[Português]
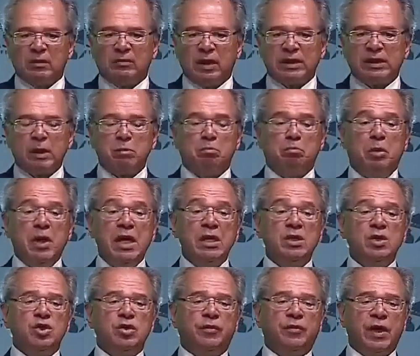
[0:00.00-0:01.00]
Vai ser
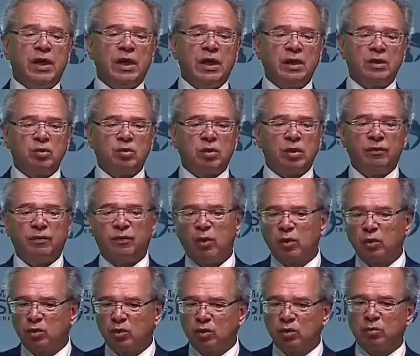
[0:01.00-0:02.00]
bem diferente do que
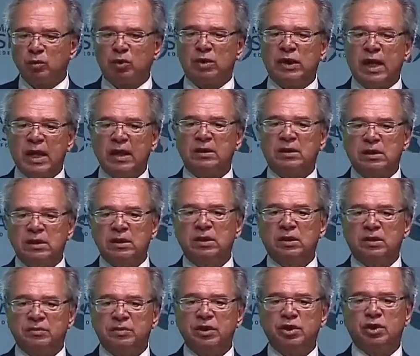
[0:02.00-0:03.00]
foram os últimos 10,
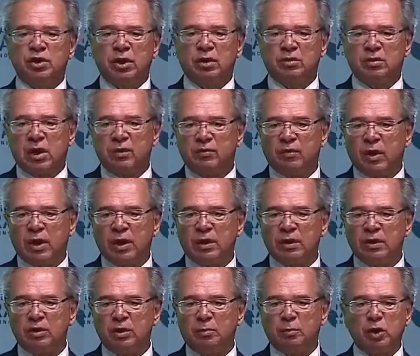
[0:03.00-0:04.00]
15, 20 anos lá fora,
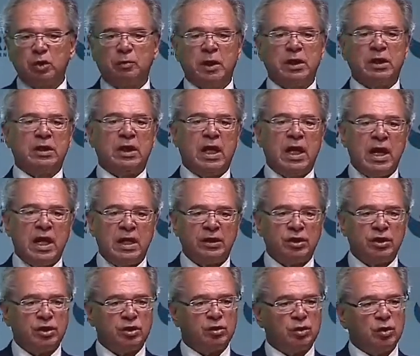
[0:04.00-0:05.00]
de
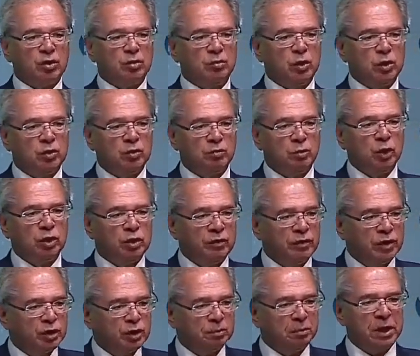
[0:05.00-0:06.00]
prosperidade, de todo mundo, muito
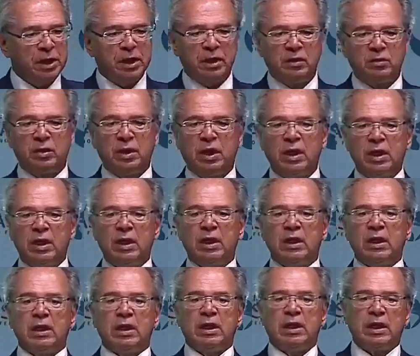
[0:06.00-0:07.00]
investimento,
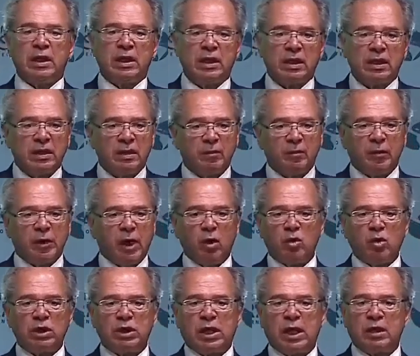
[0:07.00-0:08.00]
é, é
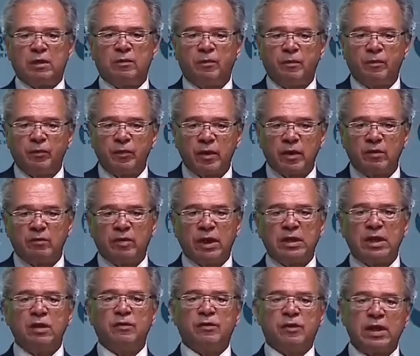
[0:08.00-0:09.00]
o contrário.
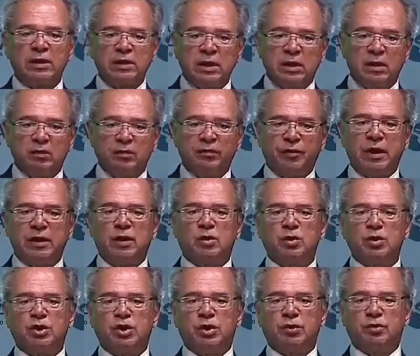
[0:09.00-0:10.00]
Vai ter inflação,
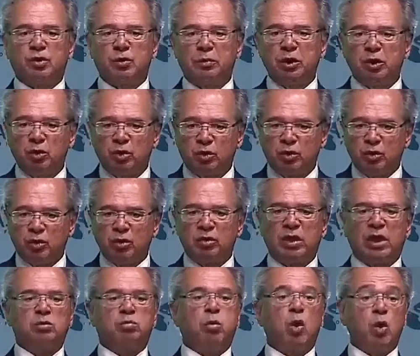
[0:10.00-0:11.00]
Federal Reserve subindo
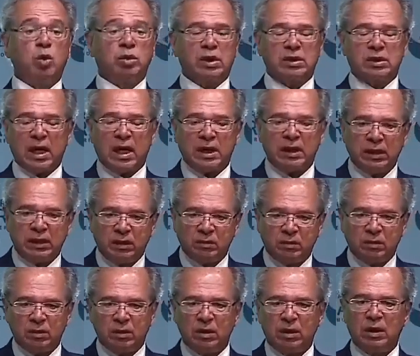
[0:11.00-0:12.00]
juros, as bolsas
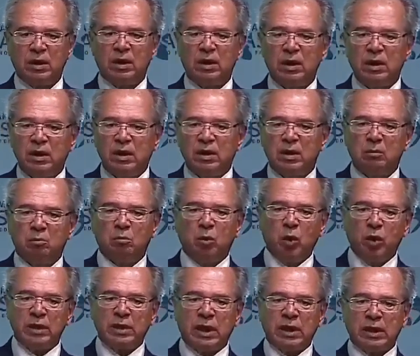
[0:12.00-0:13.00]
caindo,
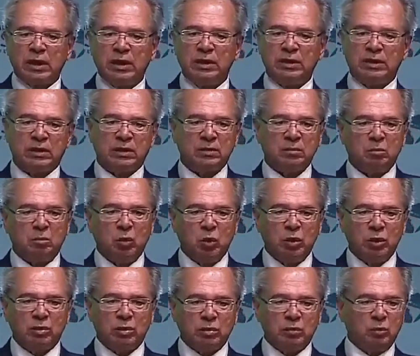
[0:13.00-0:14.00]
muita crise,
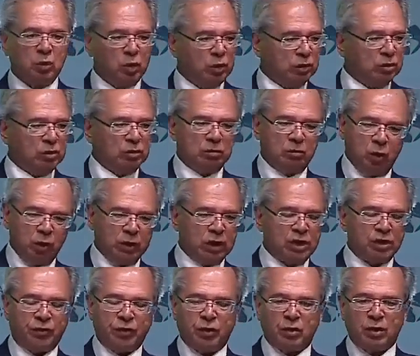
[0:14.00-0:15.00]
muito, muito,
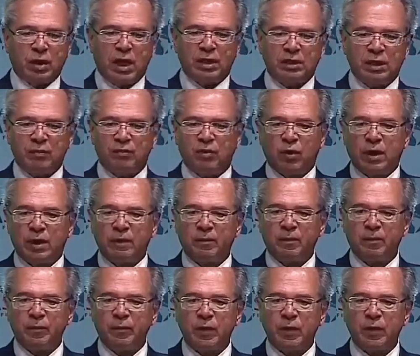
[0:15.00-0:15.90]
muita dificuldade lá fora.